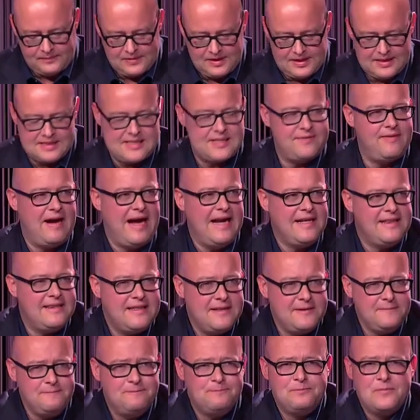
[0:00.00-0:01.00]
Das
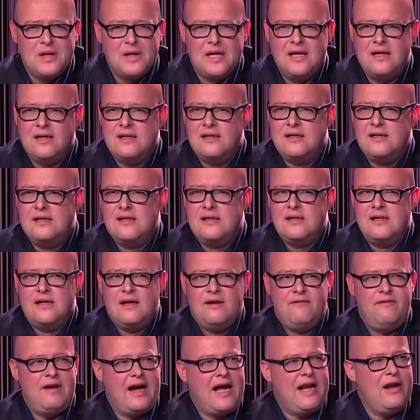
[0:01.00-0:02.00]
Zweite
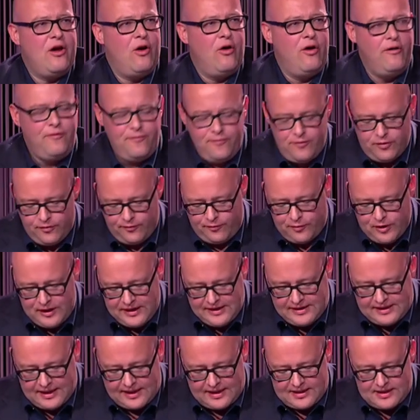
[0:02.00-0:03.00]
wäre eine Öffnung für die
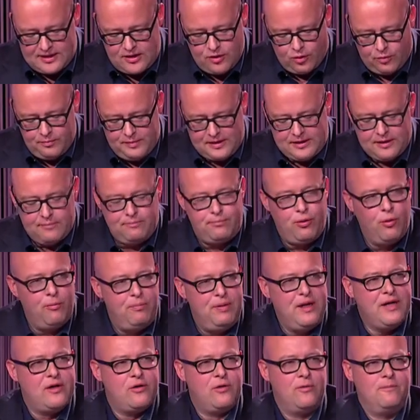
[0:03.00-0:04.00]
Interaktion mit dem
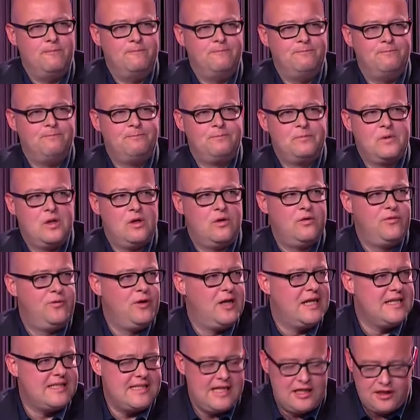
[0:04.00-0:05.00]
Publikum und
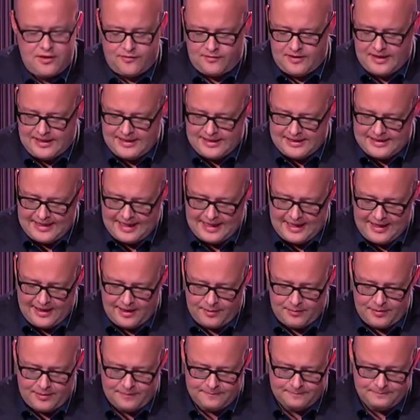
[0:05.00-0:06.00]
für gesellschaftliche
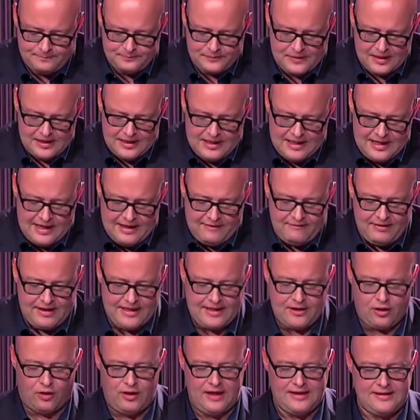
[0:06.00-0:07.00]
Teilhabe. Wenn
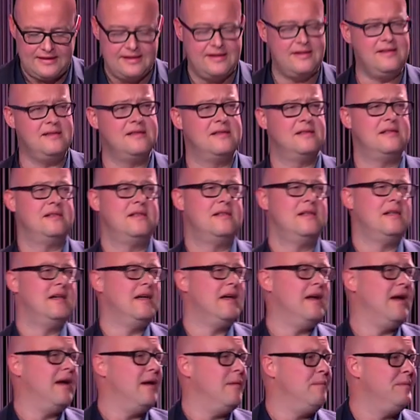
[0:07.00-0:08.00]
ich heute
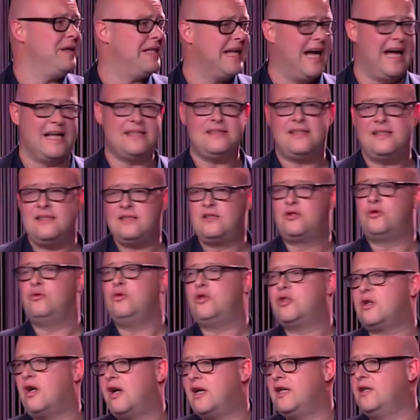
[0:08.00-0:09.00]
mit anderen
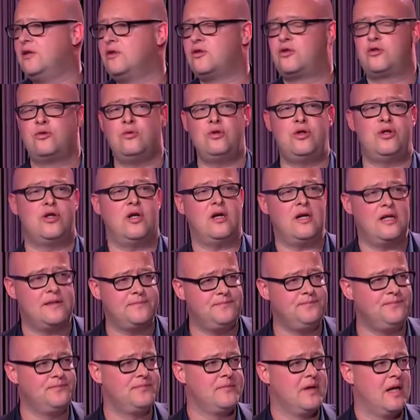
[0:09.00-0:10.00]
Zuschauerinnen und
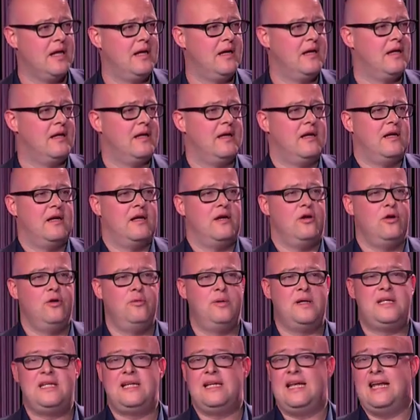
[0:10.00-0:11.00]
Zuschauern
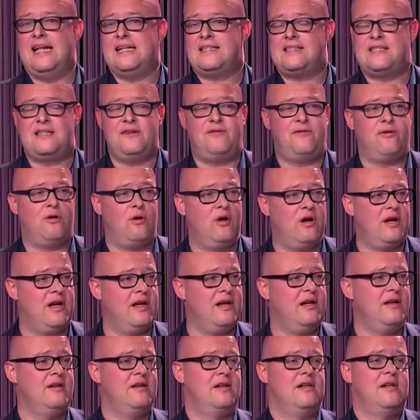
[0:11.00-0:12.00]
über die letzte
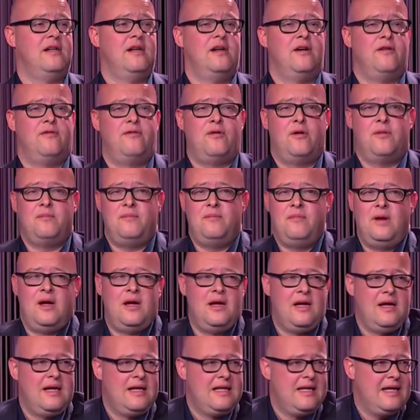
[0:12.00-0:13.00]
Folge vom
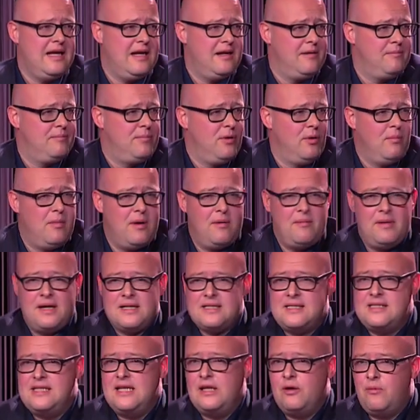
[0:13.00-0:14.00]
Jan
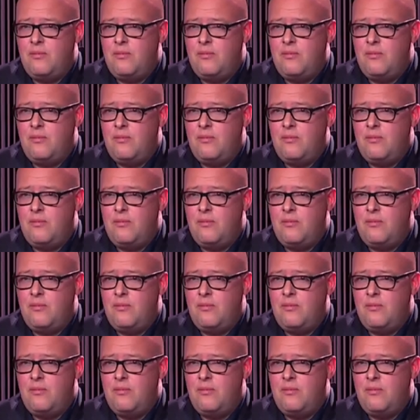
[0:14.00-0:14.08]
Böhmermanns